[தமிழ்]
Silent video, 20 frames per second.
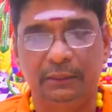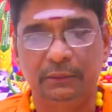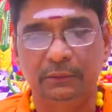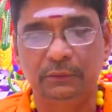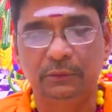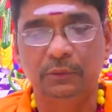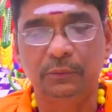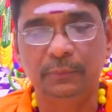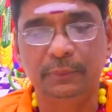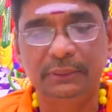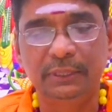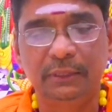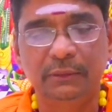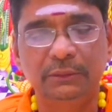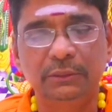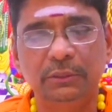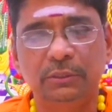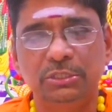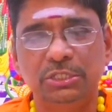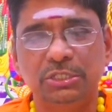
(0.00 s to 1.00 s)
அதாவது குடும்பத்தில்
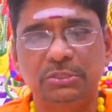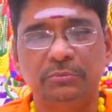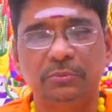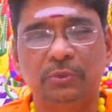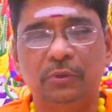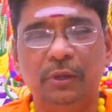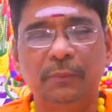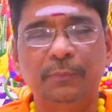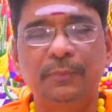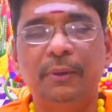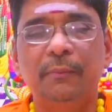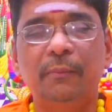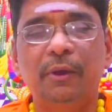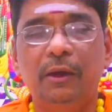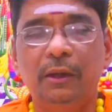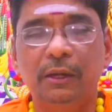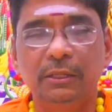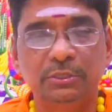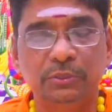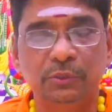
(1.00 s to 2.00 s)
வந்து கொஞ்சம்
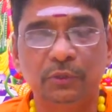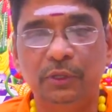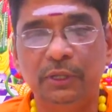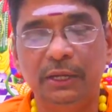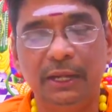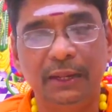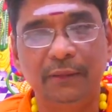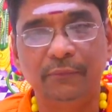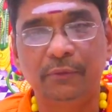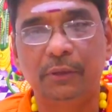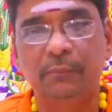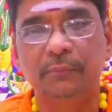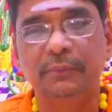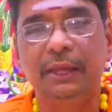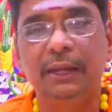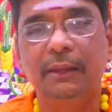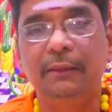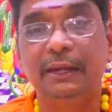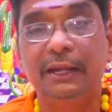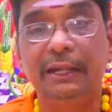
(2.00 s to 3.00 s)
குழப்பமான சூழ்நிலை வரும்
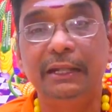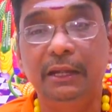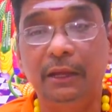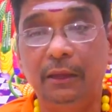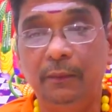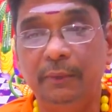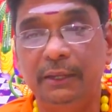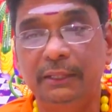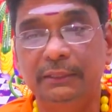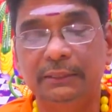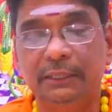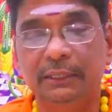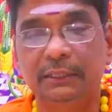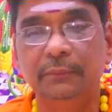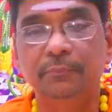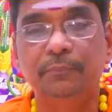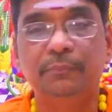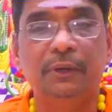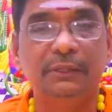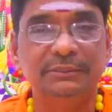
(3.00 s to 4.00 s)
ஏன்னா ரெண்டாம்
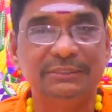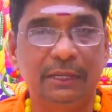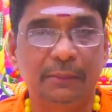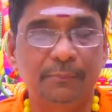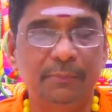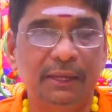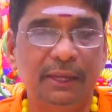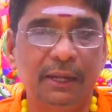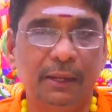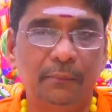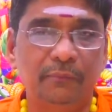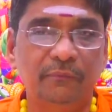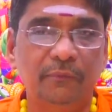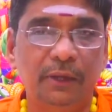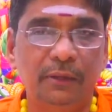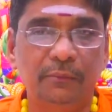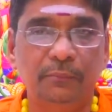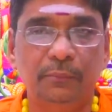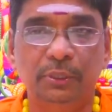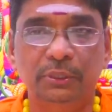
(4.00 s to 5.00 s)
இடத்திற்கு சர்ப கிரகம்
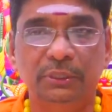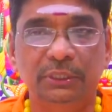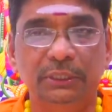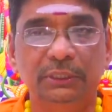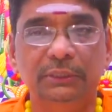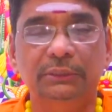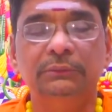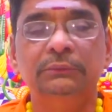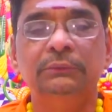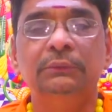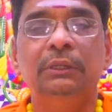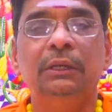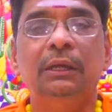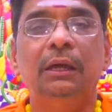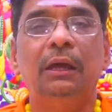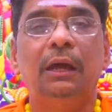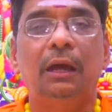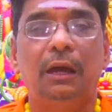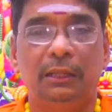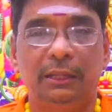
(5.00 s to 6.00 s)
வரும்பொழுது
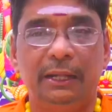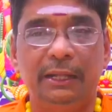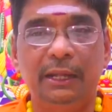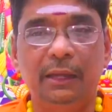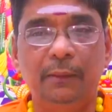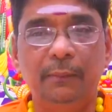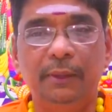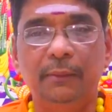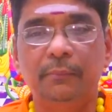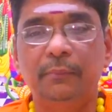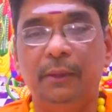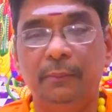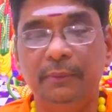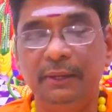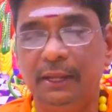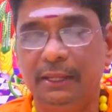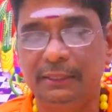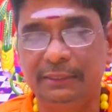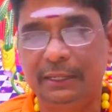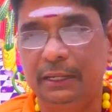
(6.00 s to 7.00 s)
ரெண்டாம் இடம்
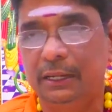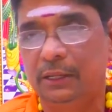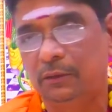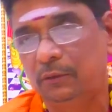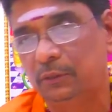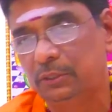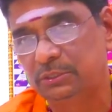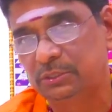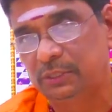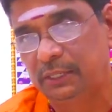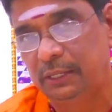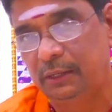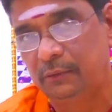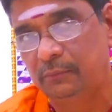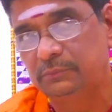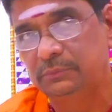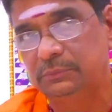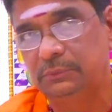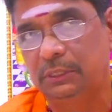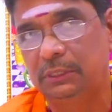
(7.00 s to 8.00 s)
அப்படின்னா அது என்னன்னு உங்களுக்கு
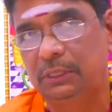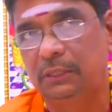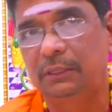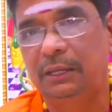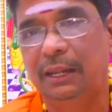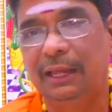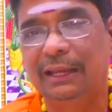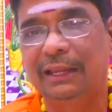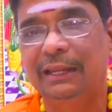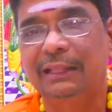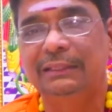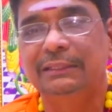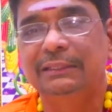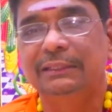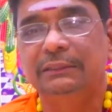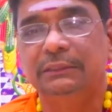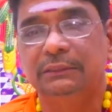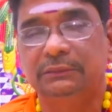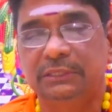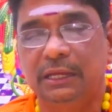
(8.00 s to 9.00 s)
சொல்லணும் அதாவது
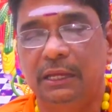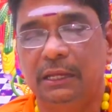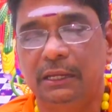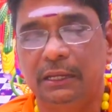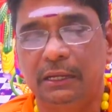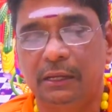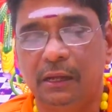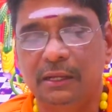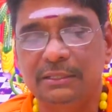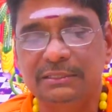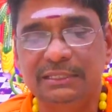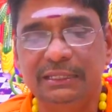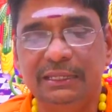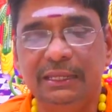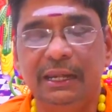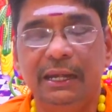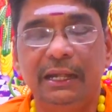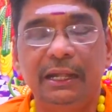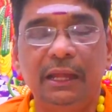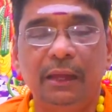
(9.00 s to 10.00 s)
லக்னத்துக்கு சாரி
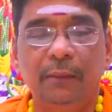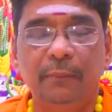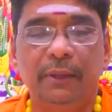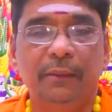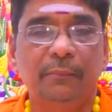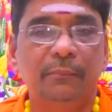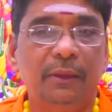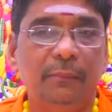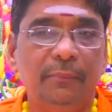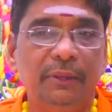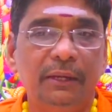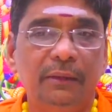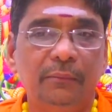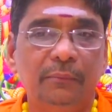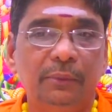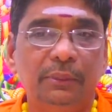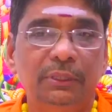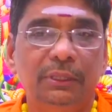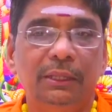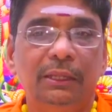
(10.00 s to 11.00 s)
ராசிக்கு ரெண்டாம் இடம்
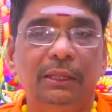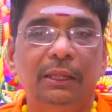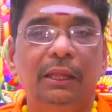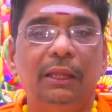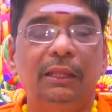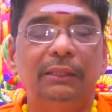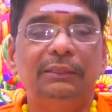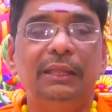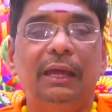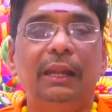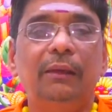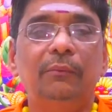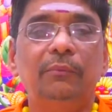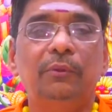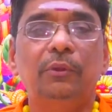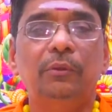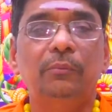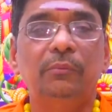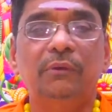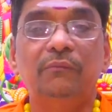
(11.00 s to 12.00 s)
அப்படின்னும் போது தனம்
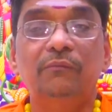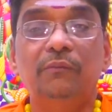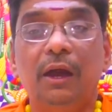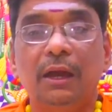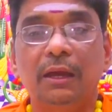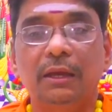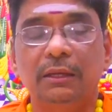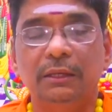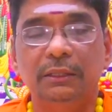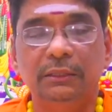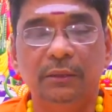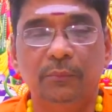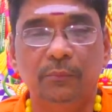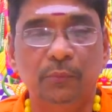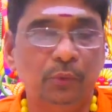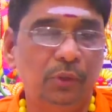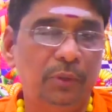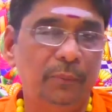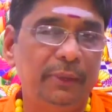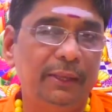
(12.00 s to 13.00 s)
குடும்பம் வாக்கு இந்த
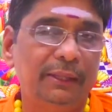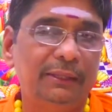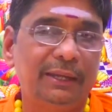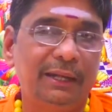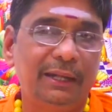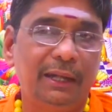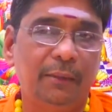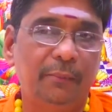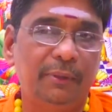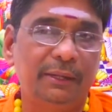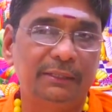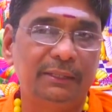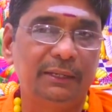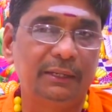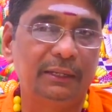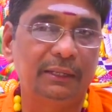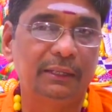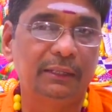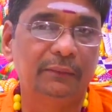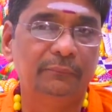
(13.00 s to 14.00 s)
மூணுமே அந்த ரெண்டாம்
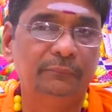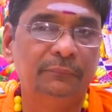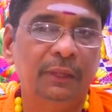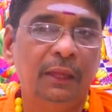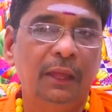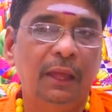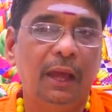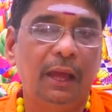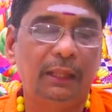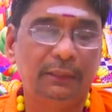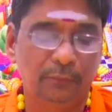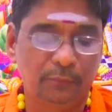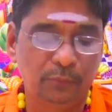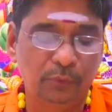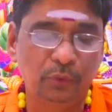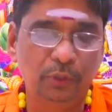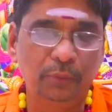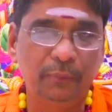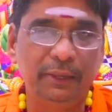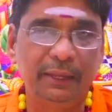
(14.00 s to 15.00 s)
இடத்துல இருக்குது அந்த
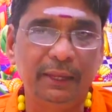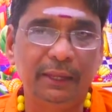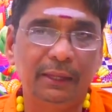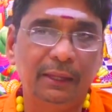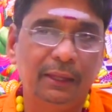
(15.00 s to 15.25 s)
மூணுமே